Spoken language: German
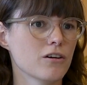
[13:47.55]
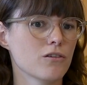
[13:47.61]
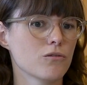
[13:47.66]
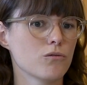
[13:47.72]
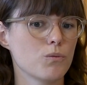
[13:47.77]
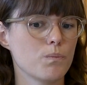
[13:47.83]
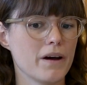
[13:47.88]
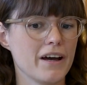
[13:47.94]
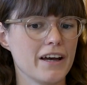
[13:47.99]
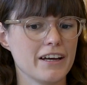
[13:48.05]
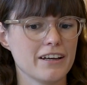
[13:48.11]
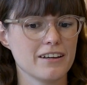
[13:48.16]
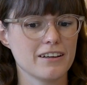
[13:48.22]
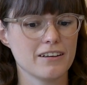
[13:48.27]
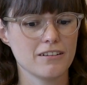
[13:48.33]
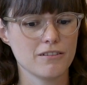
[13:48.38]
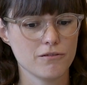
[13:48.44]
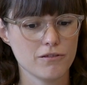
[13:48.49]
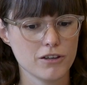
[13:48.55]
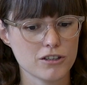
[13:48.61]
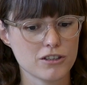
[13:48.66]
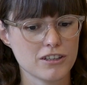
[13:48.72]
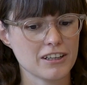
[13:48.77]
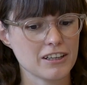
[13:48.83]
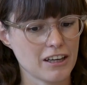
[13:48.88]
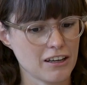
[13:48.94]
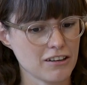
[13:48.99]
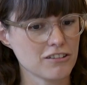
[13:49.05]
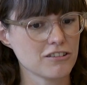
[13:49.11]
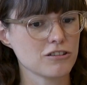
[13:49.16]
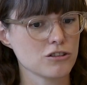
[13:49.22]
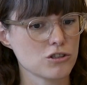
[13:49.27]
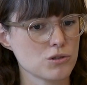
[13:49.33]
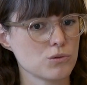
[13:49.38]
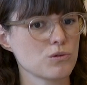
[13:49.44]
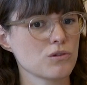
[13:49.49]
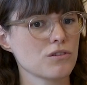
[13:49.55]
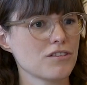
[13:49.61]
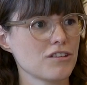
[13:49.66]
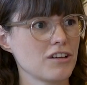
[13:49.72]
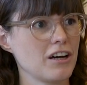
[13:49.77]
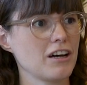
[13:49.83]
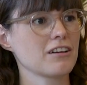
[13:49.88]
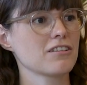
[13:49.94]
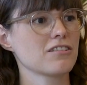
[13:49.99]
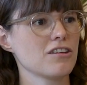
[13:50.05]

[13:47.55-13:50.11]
Wobei wir den Gästen schon sagen,